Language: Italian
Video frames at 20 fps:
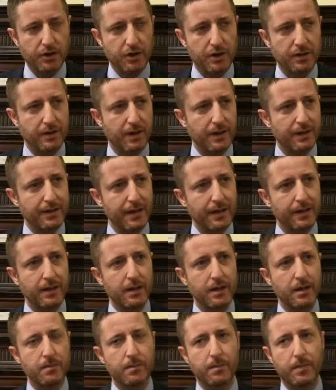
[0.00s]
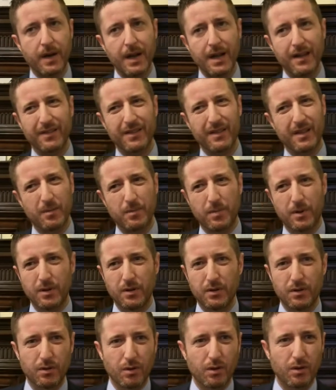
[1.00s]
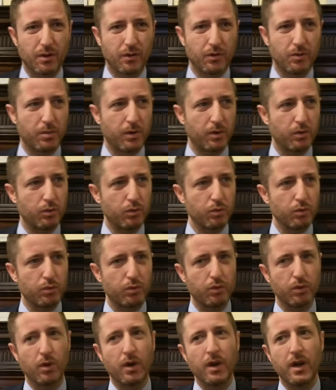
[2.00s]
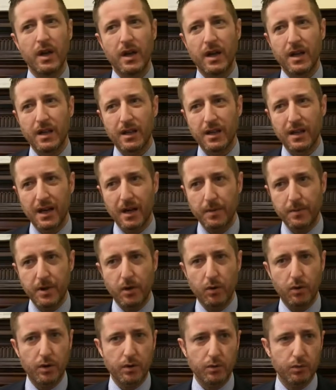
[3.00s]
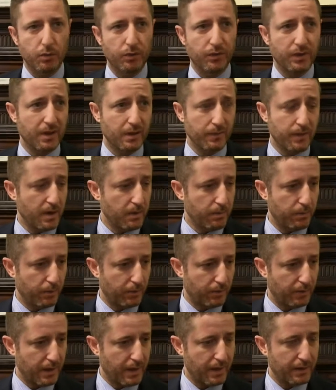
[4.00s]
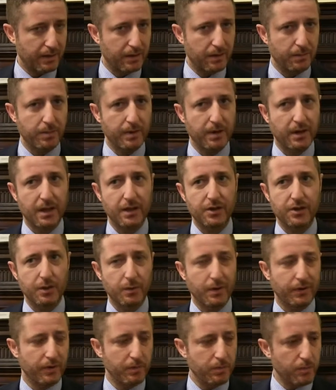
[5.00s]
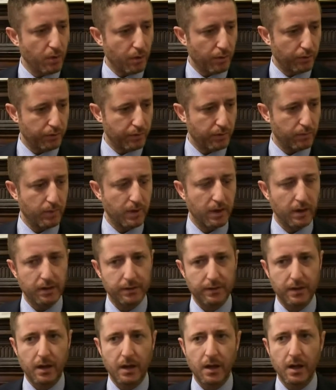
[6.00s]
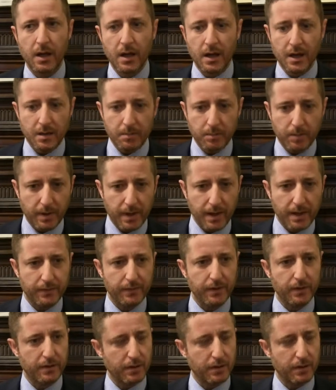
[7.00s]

centralità dell'impresa, dell'imprenditore, soprattutto nelle piccole industrie è davvero importante perché c'è una simbiosi quella tra impresa,